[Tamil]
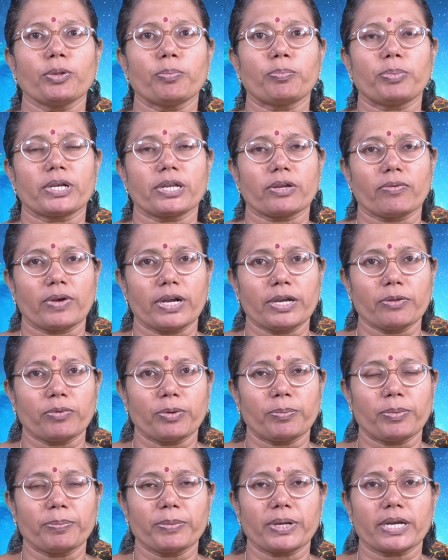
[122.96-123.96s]
குறிப்பிட்ட
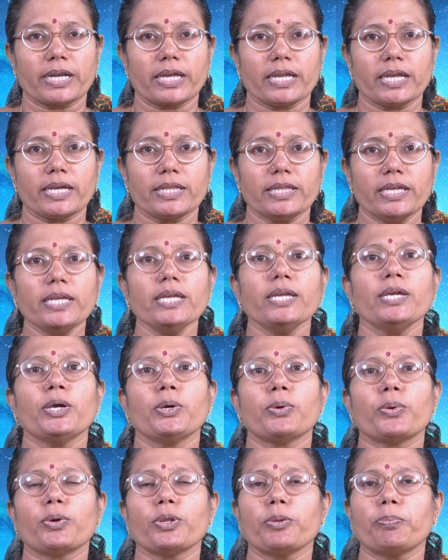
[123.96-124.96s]
வடிவமும் கிடையாது
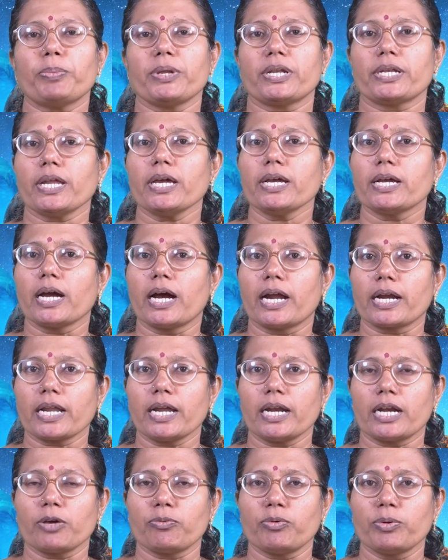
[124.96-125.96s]
குறிப்பிட்ட கன
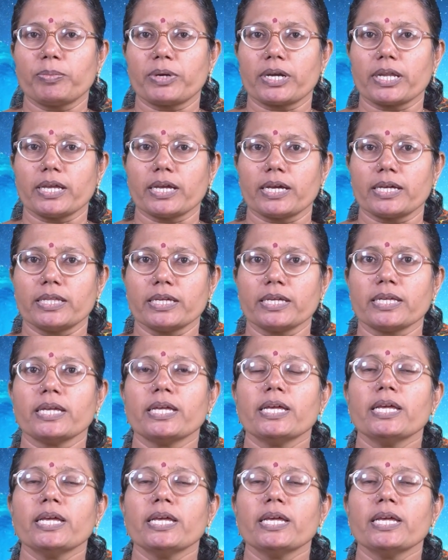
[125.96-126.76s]
அளவும் கிடையாது